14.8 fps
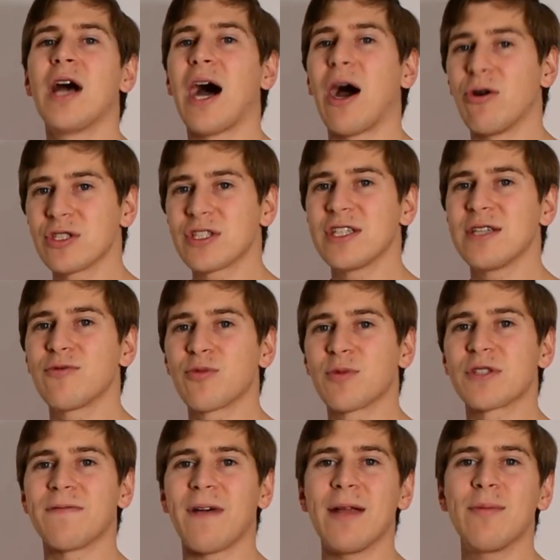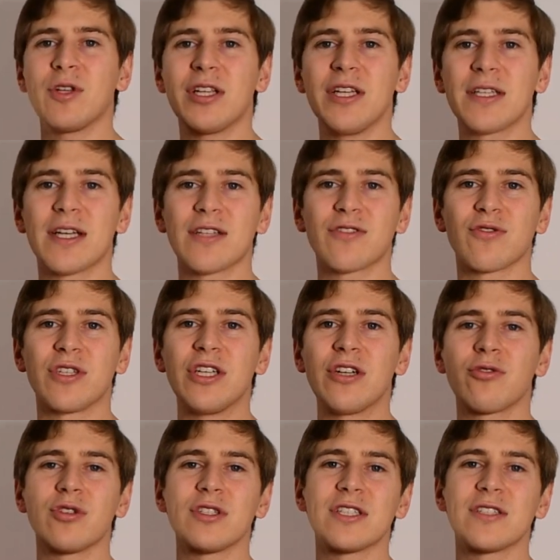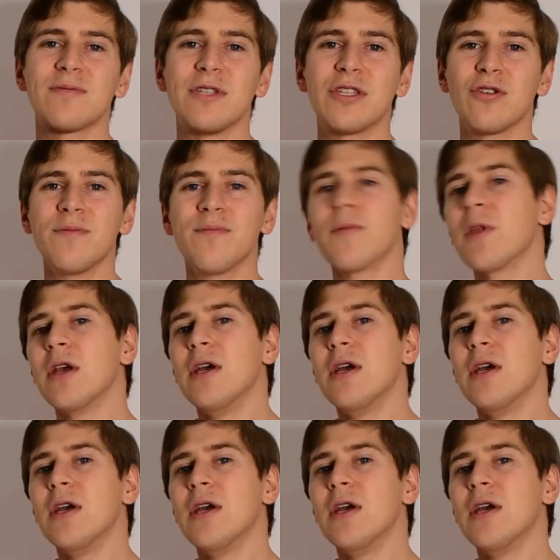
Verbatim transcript: außer eben du bist Wein-Mitglied, dazu hier ein kurzes Video.